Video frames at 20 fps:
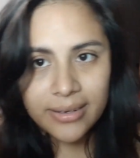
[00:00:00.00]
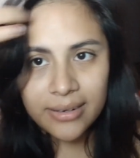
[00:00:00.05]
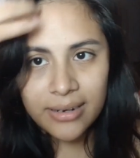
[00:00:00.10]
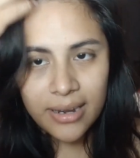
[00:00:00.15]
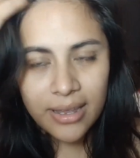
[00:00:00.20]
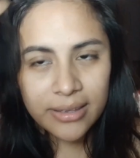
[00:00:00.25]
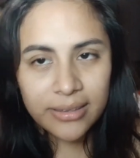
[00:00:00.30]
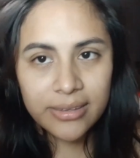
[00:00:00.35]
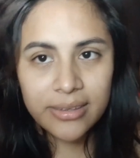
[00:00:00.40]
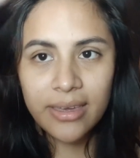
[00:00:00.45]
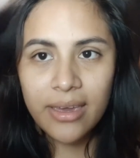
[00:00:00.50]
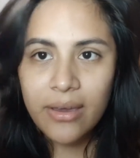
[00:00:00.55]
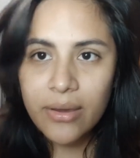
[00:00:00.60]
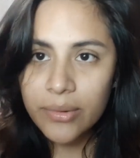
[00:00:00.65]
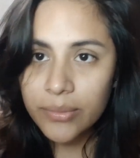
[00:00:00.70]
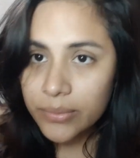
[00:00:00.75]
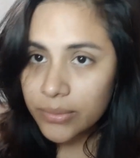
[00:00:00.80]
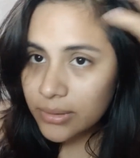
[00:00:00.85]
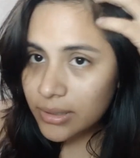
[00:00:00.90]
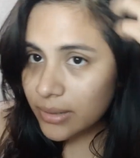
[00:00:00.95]
la
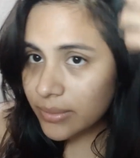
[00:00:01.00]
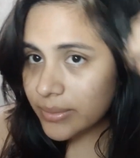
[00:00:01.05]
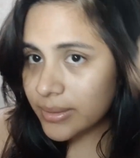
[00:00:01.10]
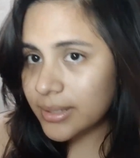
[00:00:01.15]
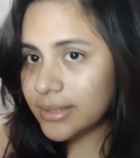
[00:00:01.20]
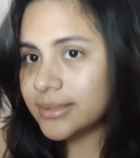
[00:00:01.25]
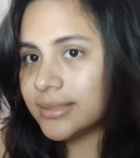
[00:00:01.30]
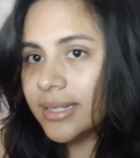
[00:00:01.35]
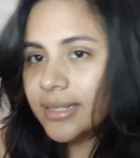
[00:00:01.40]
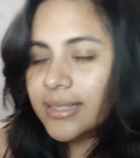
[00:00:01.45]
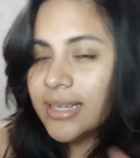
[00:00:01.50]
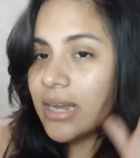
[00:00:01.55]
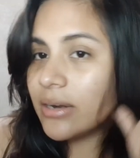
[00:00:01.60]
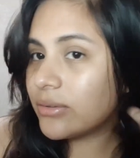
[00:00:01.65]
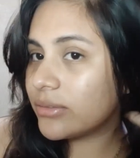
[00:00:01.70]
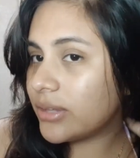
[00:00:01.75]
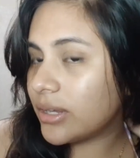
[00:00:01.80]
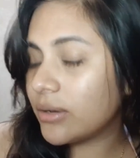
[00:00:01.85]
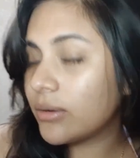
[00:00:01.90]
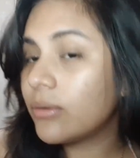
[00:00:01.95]
llevo. La verdad es que ya
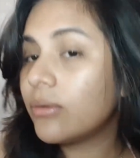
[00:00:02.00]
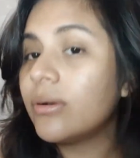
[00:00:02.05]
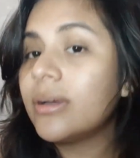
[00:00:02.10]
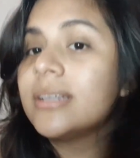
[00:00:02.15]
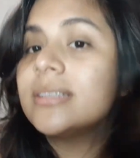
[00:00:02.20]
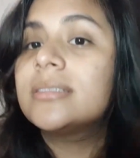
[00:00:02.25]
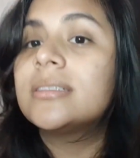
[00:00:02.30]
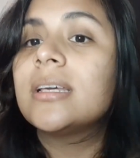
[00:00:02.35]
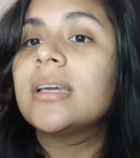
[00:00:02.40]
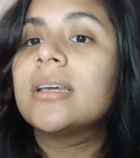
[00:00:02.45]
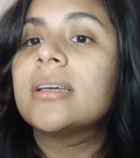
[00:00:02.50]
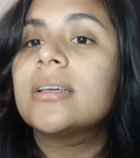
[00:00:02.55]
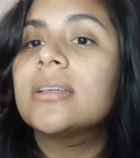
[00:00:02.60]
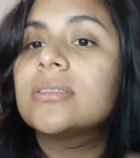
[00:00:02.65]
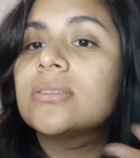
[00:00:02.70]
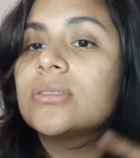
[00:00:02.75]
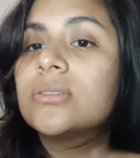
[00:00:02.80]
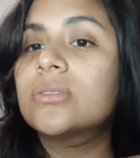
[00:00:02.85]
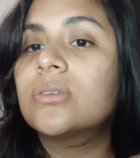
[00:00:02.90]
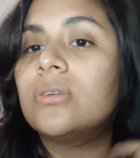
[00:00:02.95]
no tengo ese,
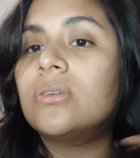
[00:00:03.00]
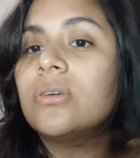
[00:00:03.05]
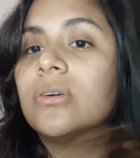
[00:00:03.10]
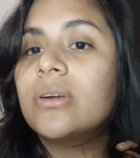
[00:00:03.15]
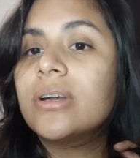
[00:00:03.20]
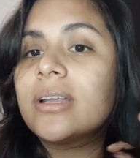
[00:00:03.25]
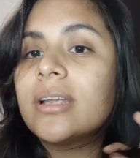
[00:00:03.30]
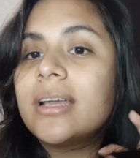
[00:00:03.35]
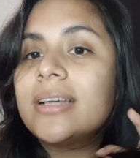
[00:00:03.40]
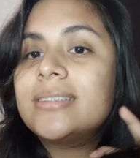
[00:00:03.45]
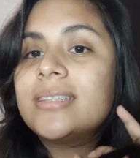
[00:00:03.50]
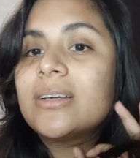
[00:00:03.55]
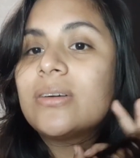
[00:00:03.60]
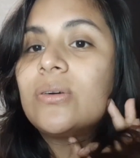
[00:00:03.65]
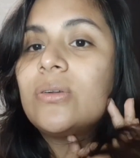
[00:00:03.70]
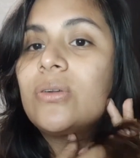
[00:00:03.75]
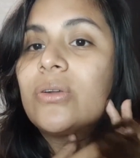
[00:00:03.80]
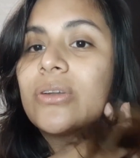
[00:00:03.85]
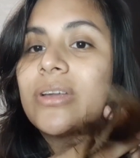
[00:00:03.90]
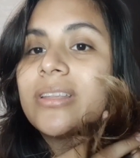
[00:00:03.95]
esos color, ese
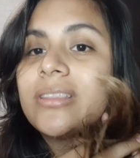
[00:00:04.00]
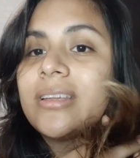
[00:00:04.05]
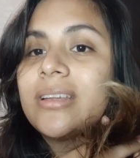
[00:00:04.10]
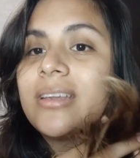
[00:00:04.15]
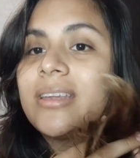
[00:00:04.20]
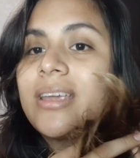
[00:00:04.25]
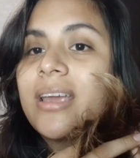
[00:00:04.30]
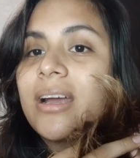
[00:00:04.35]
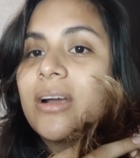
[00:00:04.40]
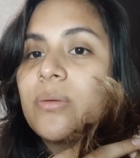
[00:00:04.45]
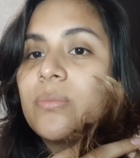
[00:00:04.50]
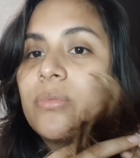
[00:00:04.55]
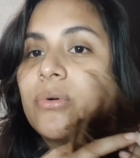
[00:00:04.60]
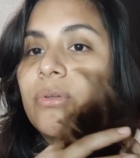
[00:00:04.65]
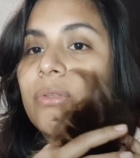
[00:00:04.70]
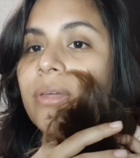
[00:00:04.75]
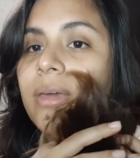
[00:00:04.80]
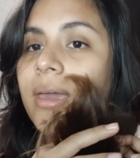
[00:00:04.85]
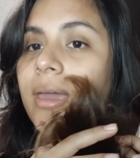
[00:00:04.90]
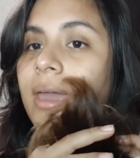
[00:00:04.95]
color que tenía
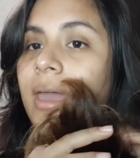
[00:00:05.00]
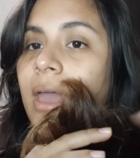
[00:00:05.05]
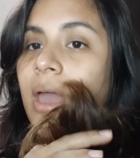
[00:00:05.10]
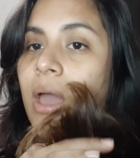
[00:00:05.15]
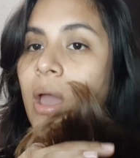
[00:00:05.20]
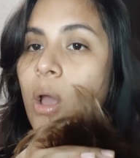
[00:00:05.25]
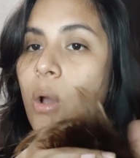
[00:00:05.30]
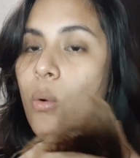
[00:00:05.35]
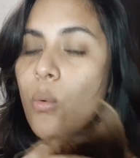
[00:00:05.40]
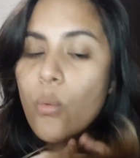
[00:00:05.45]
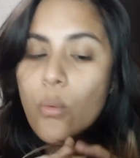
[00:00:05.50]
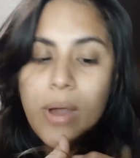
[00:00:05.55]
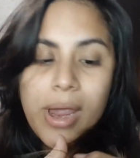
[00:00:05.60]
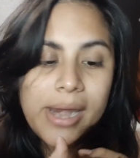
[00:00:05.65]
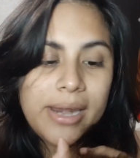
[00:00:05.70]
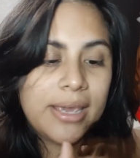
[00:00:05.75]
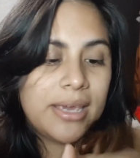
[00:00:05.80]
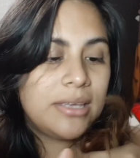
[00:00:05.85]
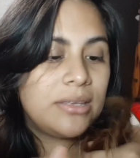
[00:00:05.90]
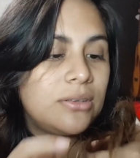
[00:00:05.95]
como de
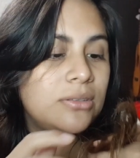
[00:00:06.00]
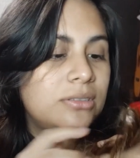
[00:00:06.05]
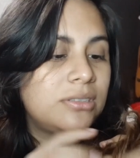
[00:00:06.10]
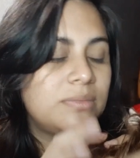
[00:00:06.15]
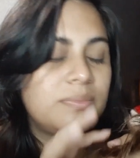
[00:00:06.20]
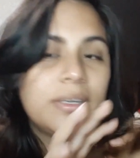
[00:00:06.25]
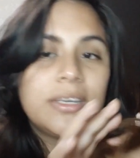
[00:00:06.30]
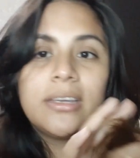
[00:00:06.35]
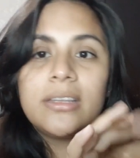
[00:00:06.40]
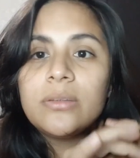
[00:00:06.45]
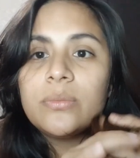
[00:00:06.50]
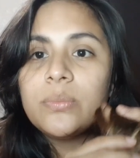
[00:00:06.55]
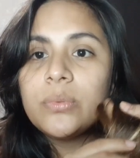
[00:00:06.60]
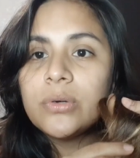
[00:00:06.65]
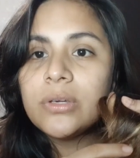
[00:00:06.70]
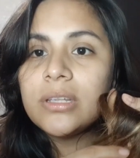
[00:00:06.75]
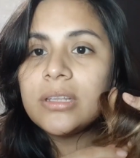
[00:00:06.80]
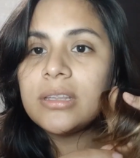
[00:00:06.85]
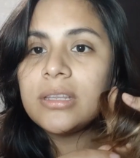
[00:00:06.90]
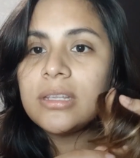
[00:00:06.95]
güerillo. Sí me queda un
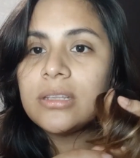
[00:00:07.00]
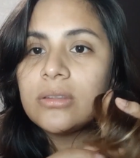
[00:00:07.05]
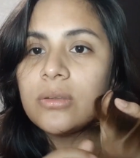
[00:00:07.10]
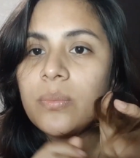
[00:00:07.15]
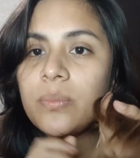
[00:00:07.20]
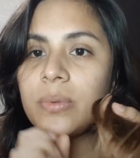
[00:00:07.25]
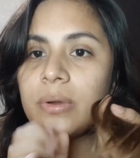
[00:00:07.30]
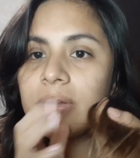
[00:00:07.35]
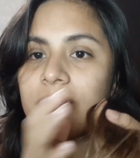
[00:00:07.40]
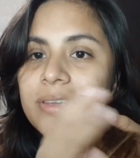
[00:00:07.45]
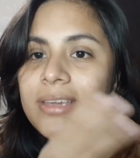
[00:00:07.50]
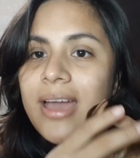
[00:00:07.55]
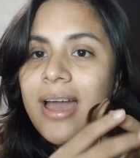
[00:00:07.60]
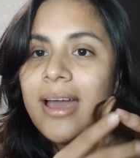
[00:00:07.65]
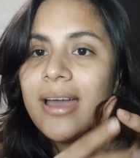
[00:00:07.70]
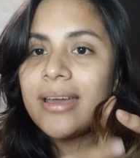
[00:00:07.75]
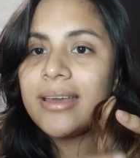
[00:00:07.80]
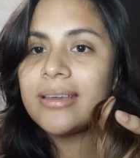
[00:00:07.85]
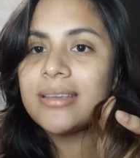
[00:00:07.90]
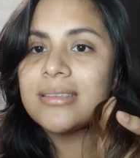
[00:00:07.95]
poquitito, pero
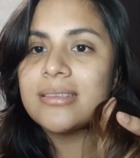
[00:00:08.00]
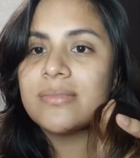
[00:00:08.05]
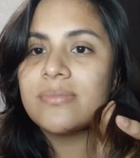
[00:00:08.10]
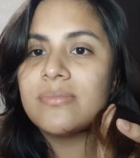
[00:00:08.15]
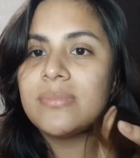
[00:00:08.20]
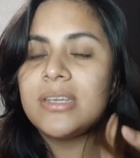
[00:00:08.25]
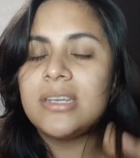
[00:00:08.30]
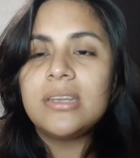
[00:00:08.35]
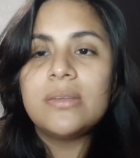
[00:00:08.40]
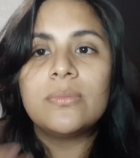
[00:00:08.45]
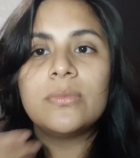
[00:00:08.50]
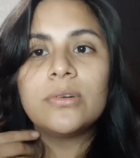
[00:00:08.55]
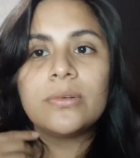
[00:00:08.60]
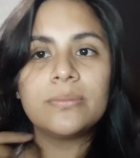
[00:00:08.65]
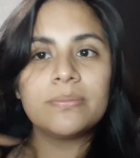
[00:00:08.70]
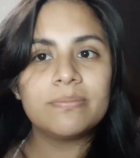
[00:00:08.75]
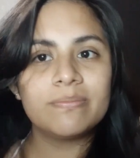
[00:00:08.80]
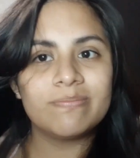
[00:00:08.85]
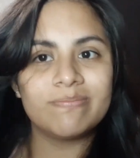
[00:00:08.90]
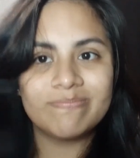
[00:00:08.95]
ya es
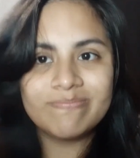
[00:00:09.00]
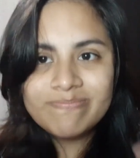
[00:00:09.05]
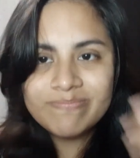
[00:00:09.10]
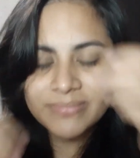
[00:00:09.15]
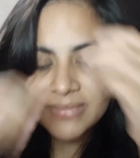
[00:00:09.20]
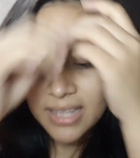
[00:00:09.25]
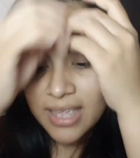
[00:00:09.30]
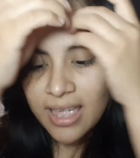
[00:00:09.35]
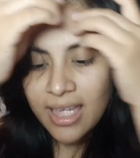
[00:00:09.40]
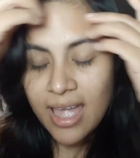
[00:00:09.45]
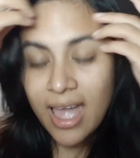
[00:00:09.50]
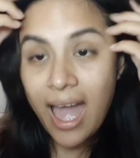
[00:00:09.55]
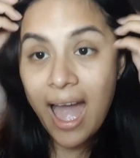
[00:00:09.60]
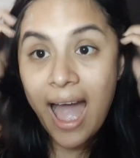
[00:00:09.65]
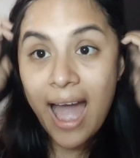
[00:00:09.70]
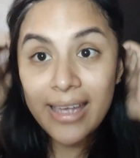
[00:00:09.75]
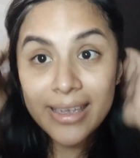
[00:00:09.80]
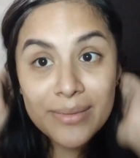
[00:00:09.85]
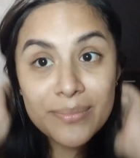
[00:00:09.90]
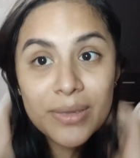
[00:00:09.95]
mínimo.
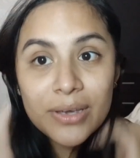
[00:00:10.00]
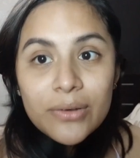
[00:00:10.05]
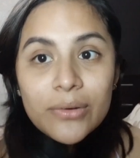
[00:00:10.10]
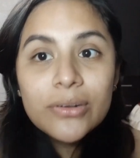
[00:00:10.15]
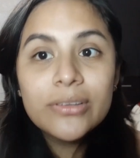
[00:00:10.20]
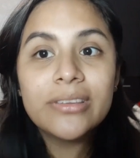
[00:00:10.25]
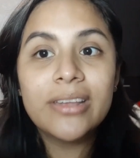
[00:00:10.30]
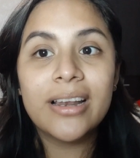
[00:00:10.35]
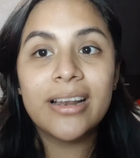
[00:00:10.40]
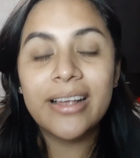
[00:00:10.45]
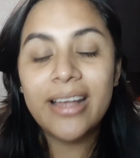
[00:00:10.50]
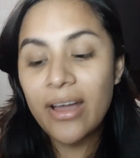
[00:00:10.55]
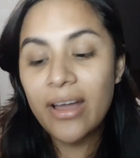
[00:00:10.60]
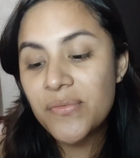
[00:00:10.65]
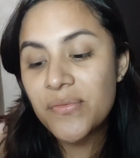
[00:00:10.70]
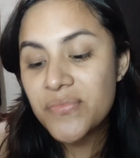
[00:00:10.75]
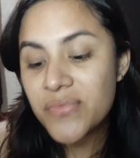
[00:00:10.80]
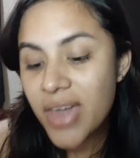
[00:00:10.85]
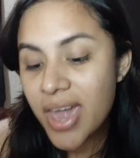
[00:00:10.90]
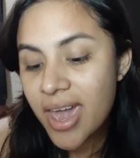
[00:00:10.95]
Ahí me corté el
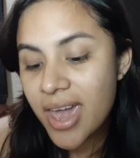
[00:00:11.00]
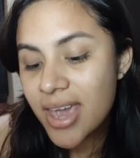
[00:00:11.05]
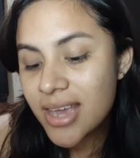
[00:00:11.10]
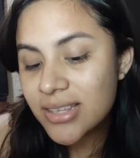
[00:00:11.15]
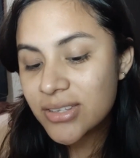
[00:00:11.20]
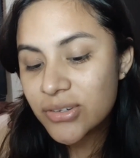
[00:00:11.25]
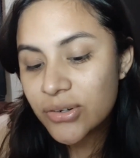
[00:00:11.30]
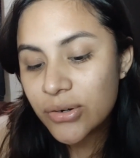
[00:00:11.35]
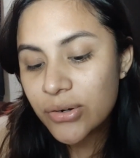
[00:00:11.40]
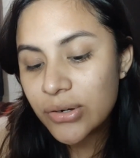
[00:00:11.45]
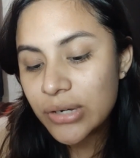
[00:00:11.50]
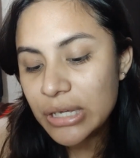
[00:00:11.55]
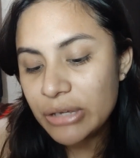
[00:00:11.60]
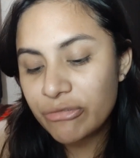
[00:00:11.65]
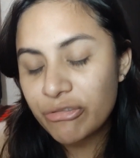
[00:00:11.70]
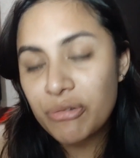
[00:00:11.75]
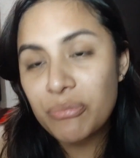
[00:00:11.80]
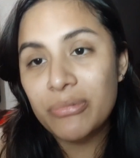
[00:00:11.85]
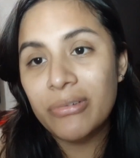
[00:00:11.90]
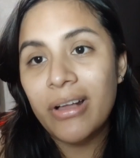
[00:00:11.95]
cabello y
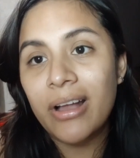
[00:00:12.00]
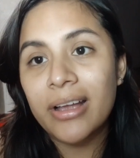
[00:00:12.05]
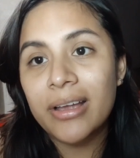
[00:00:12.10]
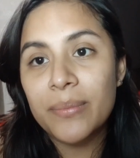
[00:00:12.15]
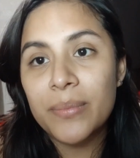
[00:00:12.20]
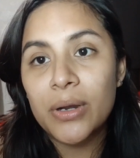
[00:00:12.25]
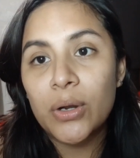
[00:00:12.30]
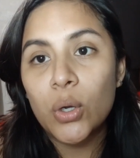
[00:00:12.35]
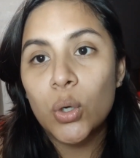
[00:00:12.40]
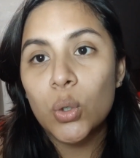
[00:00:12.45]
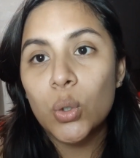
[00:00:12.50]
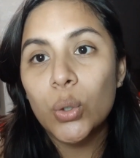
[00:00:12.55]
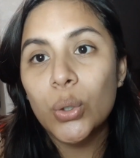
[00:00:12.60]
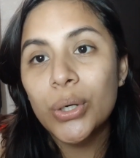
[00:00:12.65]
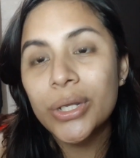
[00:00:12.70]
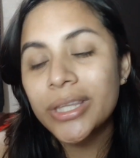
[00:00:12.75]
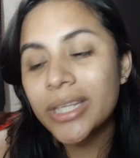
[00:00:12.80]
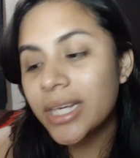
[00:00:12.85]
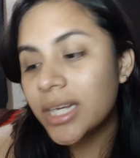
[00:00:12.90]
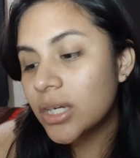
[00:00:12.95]
fuimos a que me lo
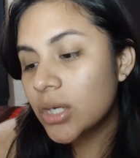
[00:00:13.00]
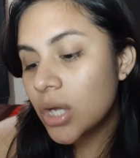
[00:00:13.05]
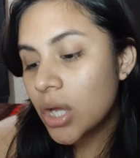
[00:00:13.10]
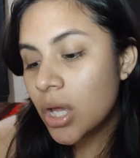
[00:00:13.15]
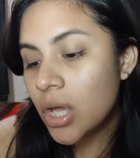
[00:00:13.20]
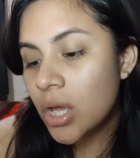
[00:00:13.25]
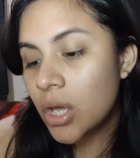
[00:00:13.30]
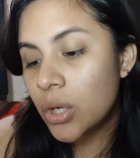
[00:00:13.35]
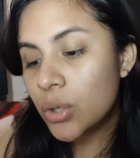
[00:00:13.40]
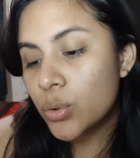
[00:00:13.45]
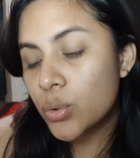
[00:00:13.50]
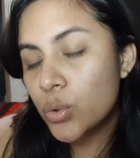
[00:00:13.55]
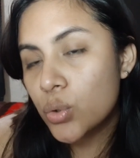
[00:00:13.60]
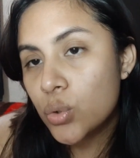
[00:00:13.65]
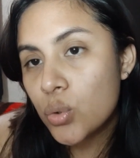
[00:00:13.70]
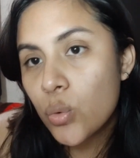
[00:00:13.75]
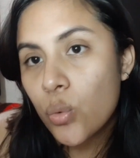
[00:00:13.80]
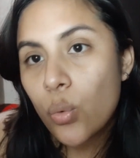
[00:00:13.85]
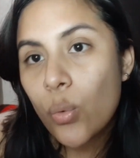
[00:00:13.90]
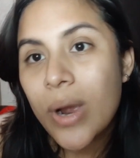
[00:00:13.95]
corten
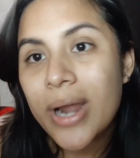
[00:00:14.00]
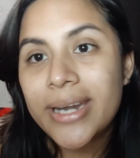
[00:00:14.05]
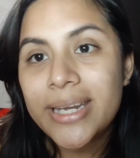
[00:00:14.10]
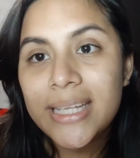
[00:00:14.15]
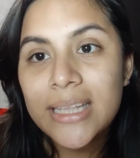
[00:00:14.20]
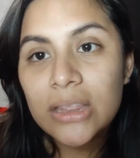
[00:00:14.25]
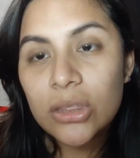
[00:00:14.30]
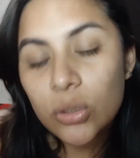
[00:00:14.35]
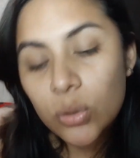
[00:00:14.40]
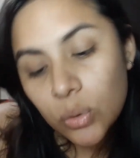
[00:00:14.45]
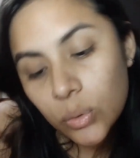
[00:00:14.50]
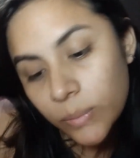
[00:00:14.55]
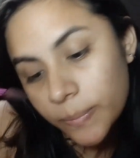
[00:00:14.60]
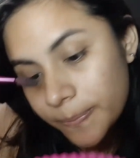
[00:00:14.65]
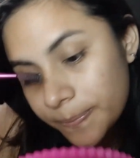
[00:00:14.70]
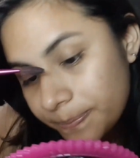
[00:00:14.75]
con Juanito.